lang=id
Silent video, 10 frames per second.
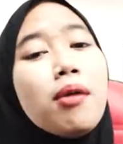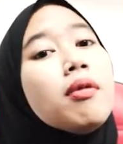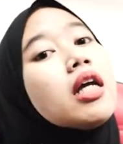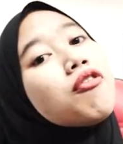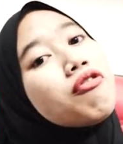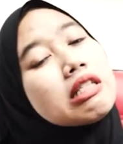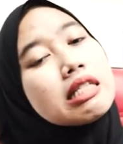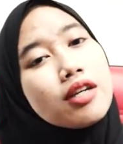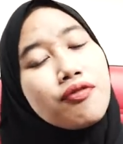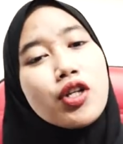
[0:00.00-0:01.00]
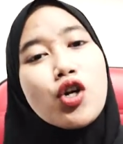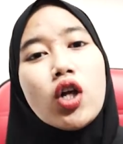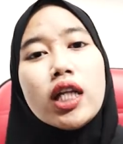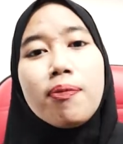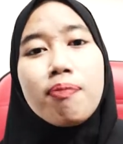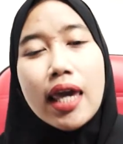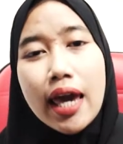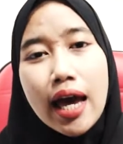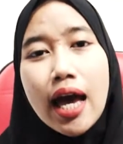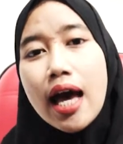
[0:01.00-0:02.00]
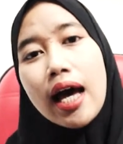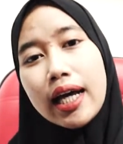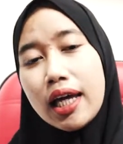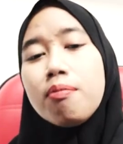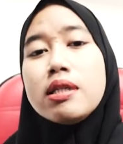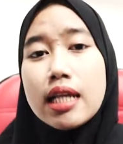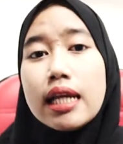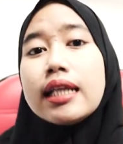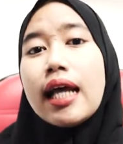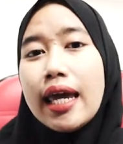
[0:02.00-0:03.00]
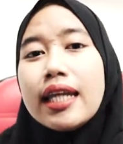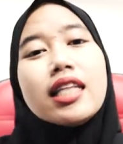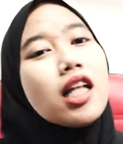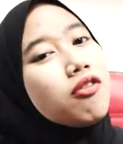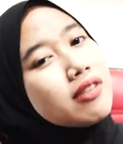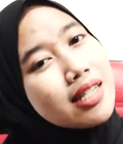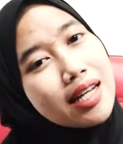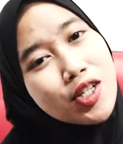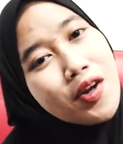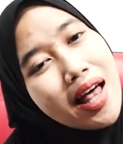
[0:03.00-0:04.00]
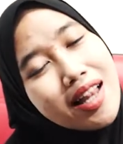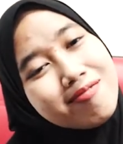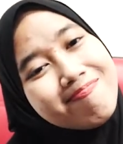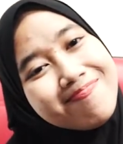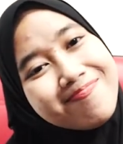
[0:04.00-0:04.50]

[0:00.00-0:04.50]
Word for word: akan merevisi video klipnya agar bisa ditayang di televisi nasional.